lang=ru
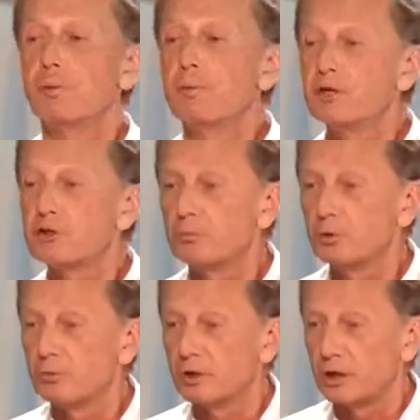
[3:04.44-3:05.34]
в публичном
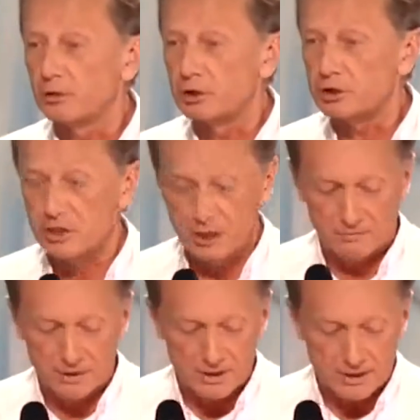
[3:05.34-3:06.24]
доме находишься, а не
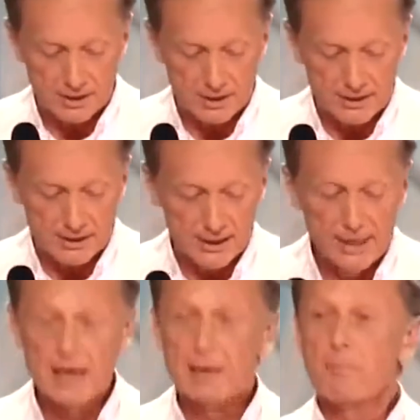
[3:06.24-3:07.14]
в гостинице.
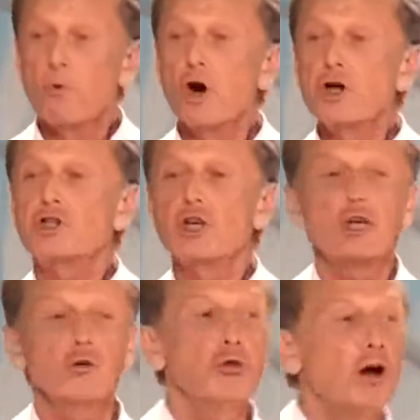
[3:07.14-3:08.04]

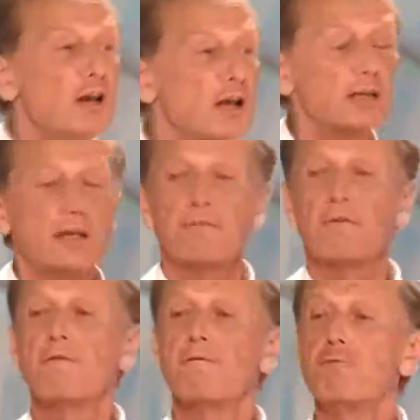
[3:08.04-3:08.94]
Мойщики туалетов –
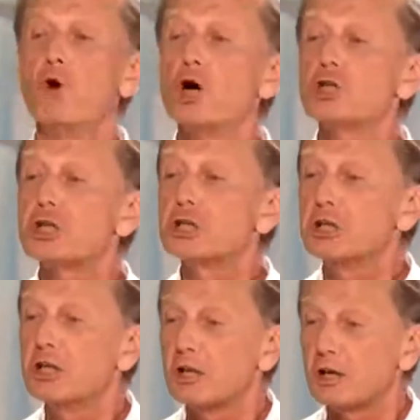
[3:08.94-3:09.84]

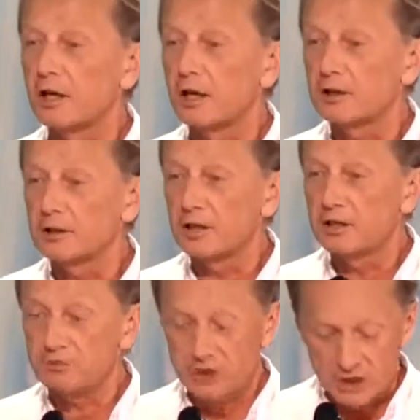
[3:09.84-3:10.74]
вошингеры. Это
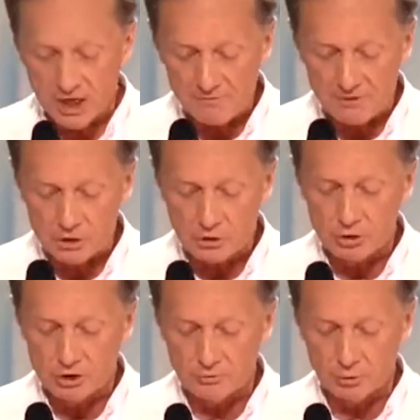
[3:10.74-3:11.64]
они в шеи
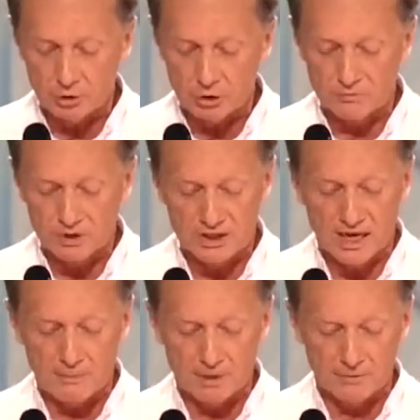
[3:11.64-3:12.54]
вычесывают и
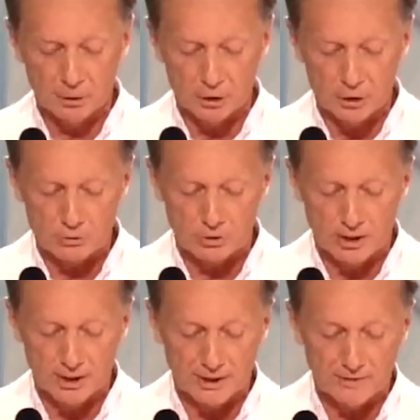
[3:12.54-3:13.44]
выскабливают из
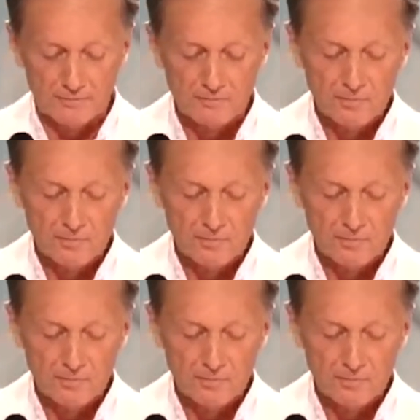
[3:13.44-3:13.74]
туалета.